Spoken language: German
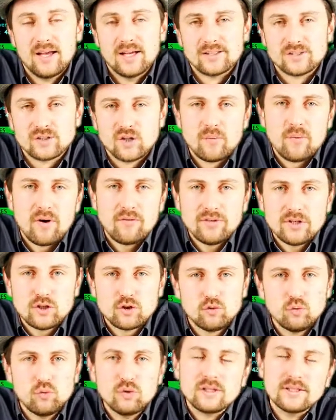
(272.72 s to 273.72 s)
So, aber wie
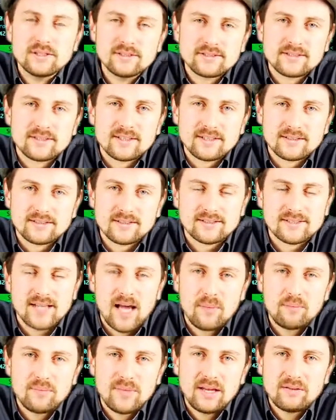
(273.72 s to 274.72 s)
cool ist das? Das
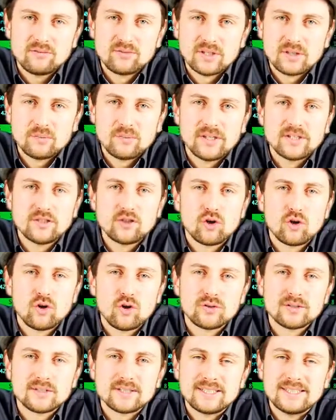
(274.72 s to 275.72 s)
Update wird im
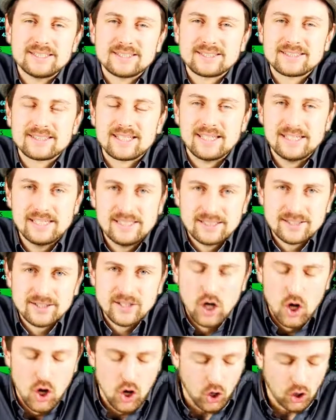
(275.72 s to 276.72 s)
Hintergrund installiert
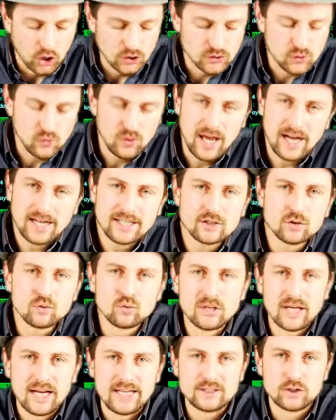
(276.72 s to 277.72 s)
und solange
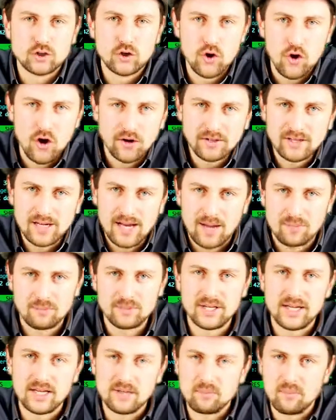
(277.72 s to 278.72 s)
du kein
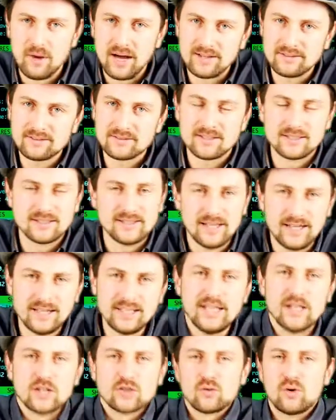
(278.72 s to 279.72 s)
Kernel-Update machst,
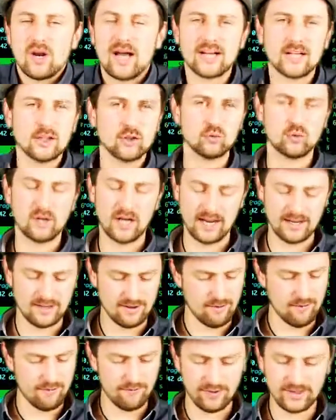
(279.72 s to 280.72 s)
ja, solange du
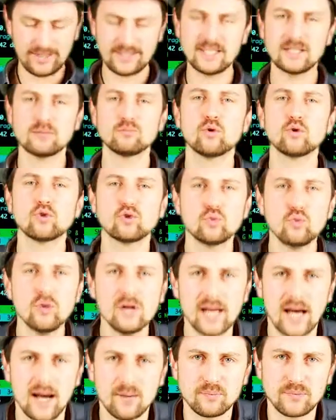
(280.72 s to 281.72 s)
keine wichtigen
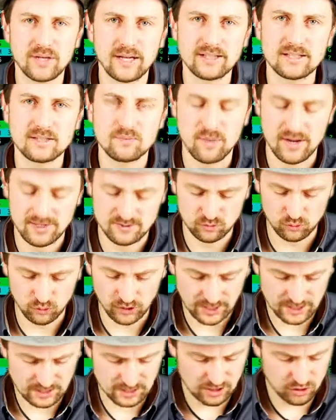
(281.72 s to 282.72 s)
Modul-Updates machst, so
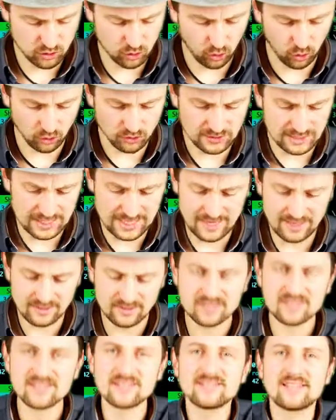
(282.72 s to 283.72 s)
richtig
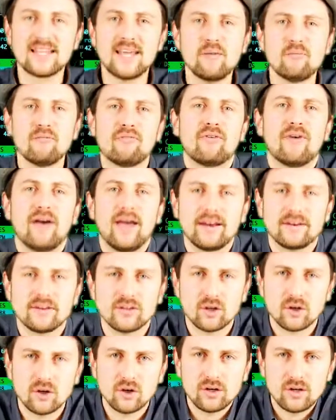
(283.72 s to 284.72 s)
grundlegende
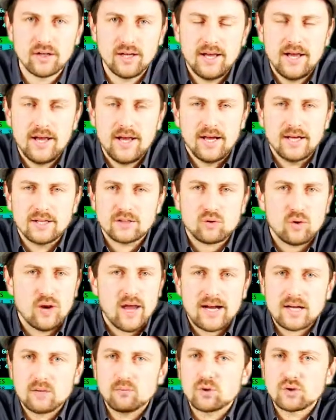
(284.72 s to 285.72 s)
Systemveränderungen,
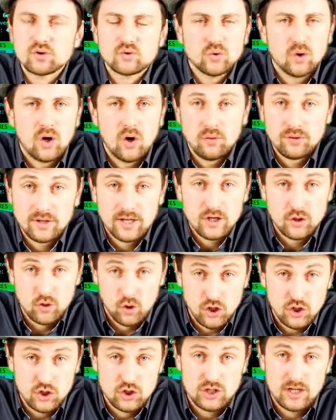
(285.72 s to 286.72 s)
solange musst du auch nicht
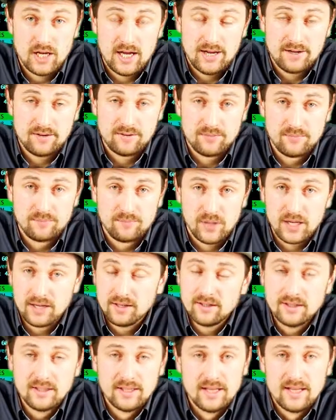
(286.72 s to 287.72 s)
neu starten.
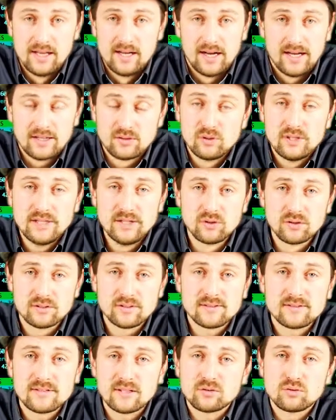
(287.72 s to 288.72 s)
Ja, also Linux
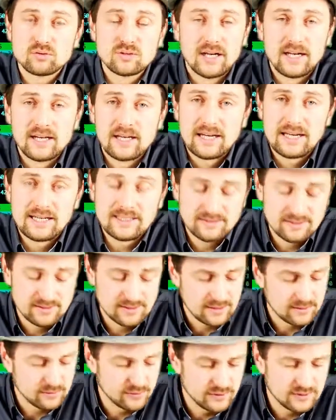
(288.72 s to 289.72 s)
ist da total
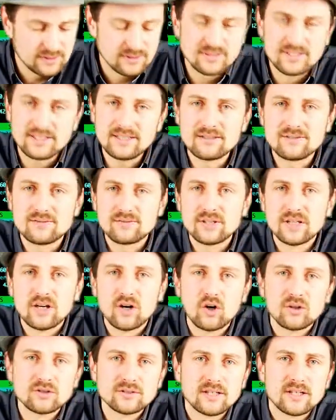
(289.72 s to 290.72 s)
klasse, da wird ein Dienst wieder
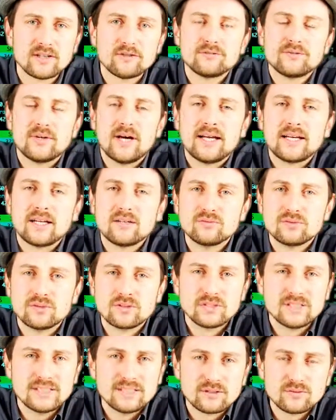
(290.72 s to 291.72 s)
runtergefahren, da
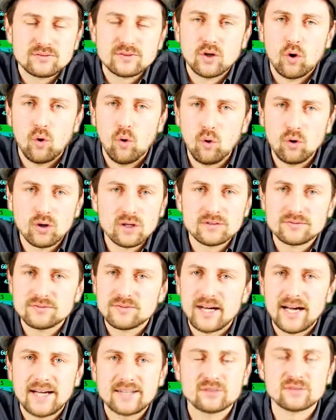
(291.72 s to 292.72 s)
wird ein Dienst wieder
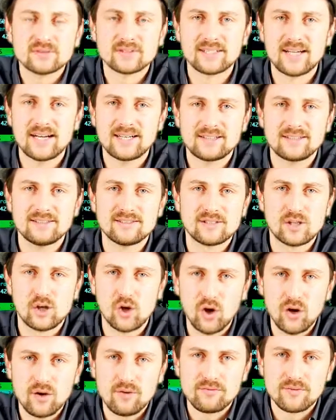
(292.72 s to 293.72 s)
hochgefahren und zack, es
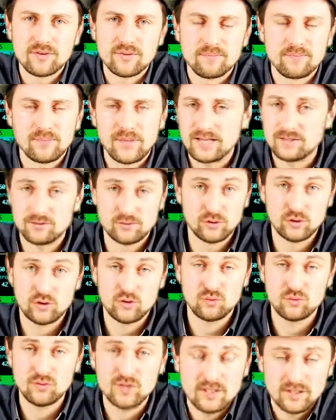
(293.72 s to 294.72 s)
läuft. Es
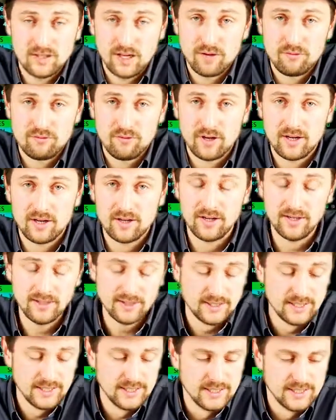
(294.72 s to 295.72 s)
funktioniert einfach,
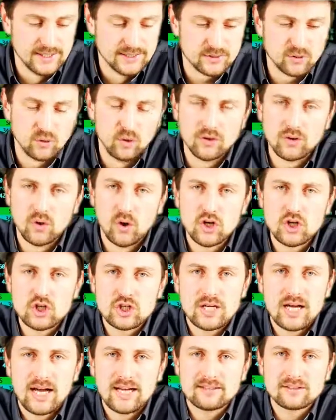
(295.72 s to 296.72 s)
ja. So,
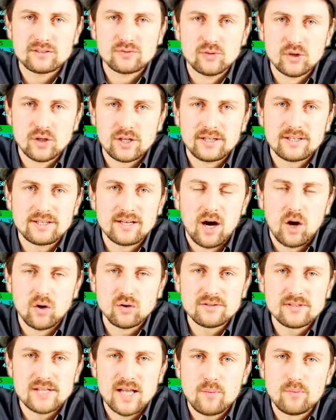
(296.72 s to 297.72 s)
Neustart ist wirklich eine
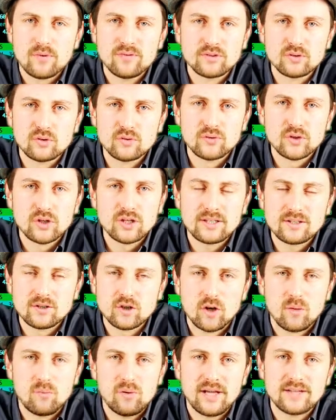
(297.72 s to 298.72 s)
Ausnahme, wenn du wirklich ein
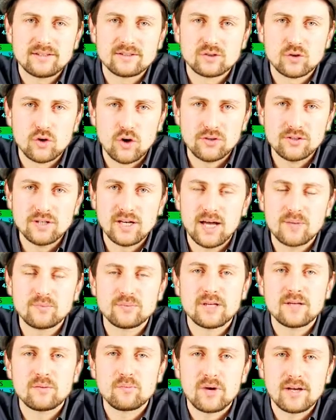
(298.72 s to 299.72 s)
komplettes
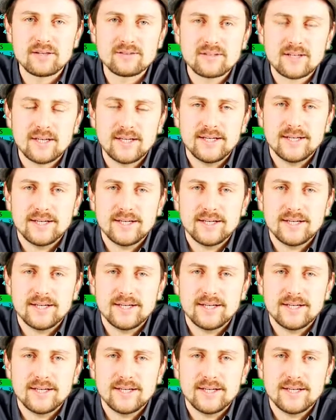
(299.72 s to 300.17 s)
Kernel-Update machst.